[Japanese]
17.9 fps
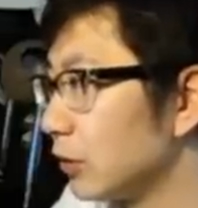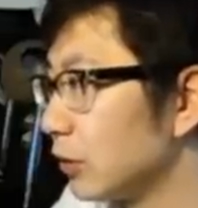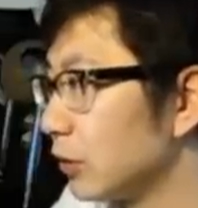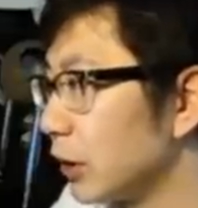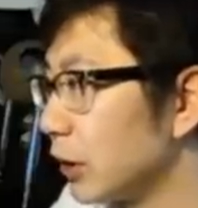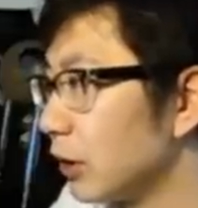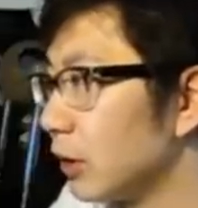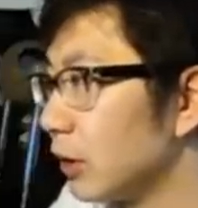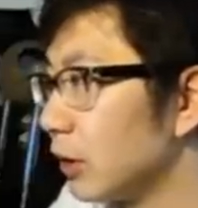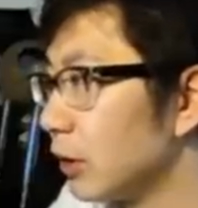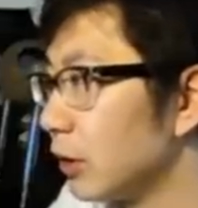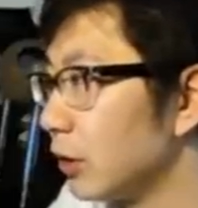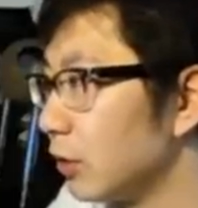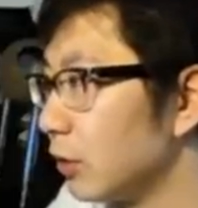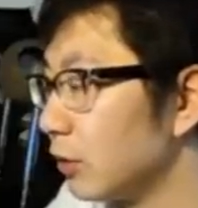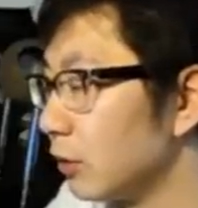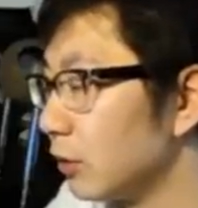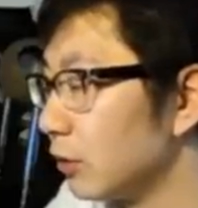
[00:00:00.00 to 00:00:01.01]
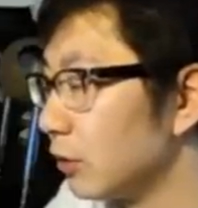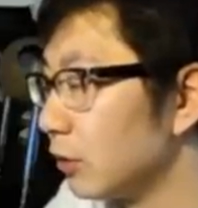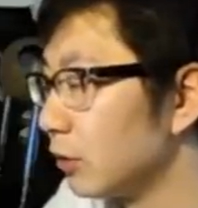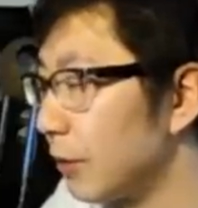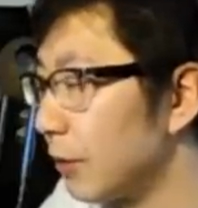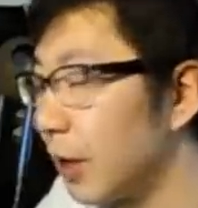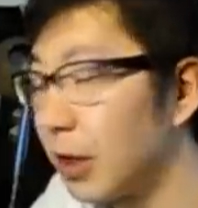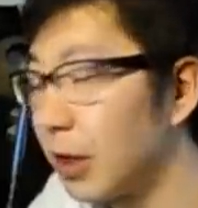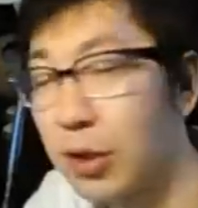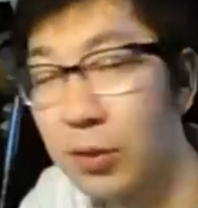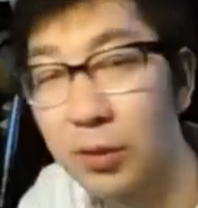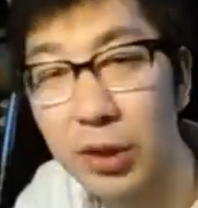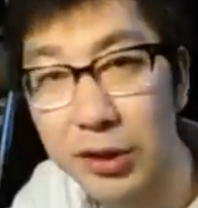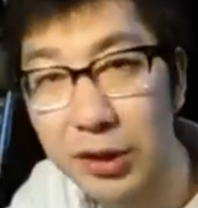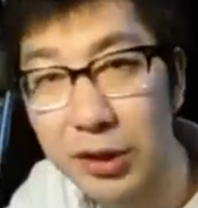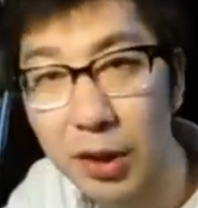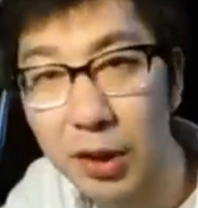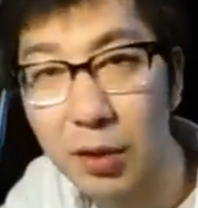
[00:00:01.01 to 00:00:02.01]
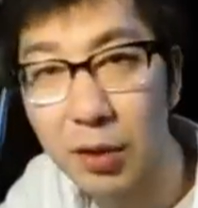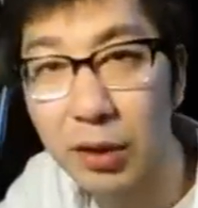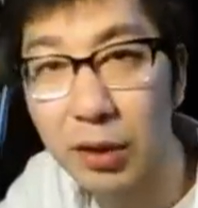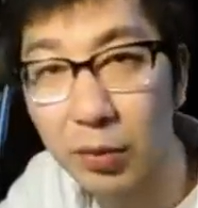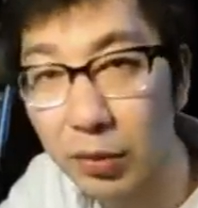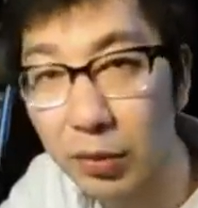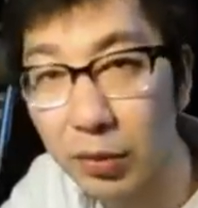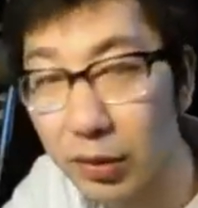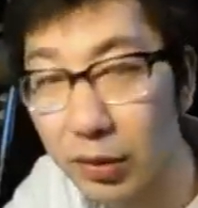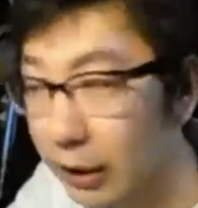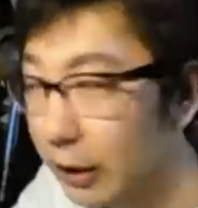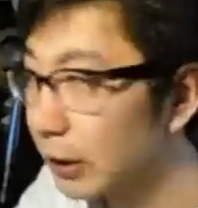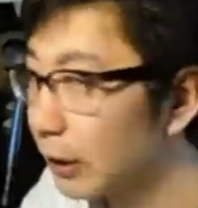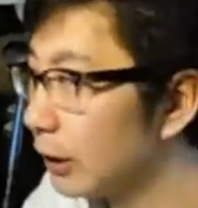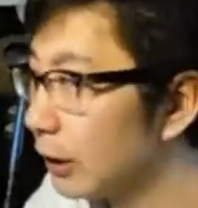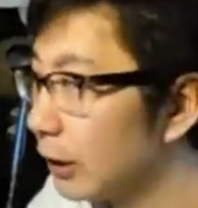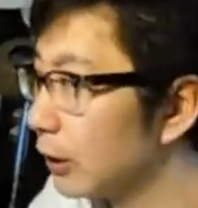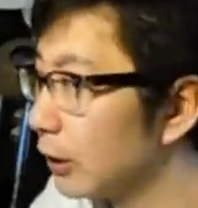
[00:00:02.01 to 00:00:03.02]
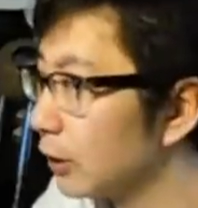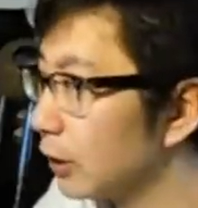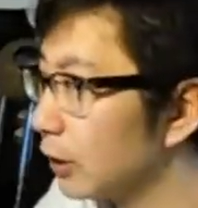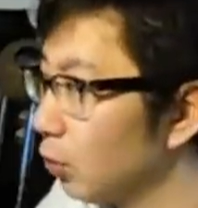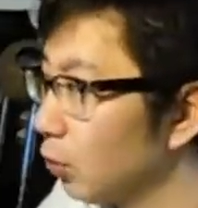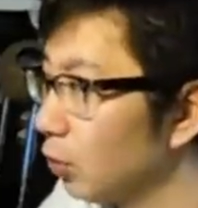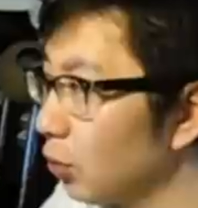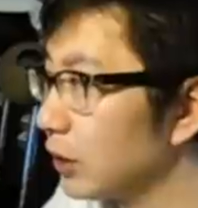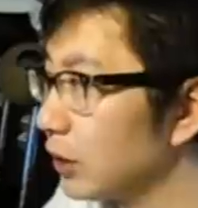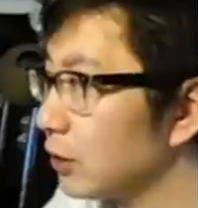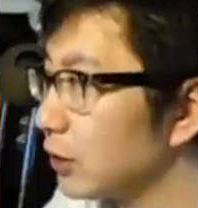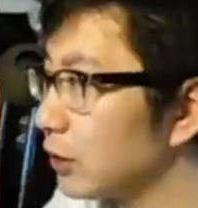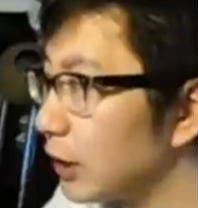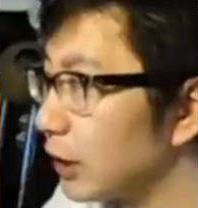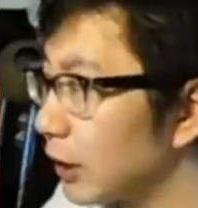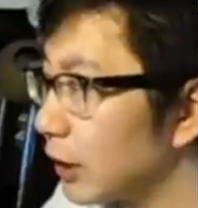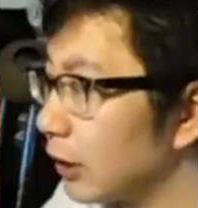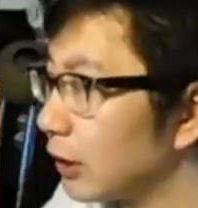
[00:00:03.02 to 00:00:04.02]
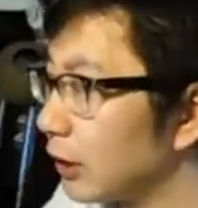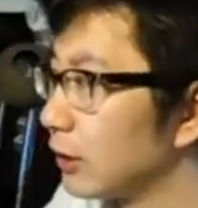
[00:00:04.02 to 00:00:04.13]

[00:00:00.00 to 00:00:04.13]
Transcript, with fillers: チャンネル番組を立ち上げようかなと思ってでロうせずして、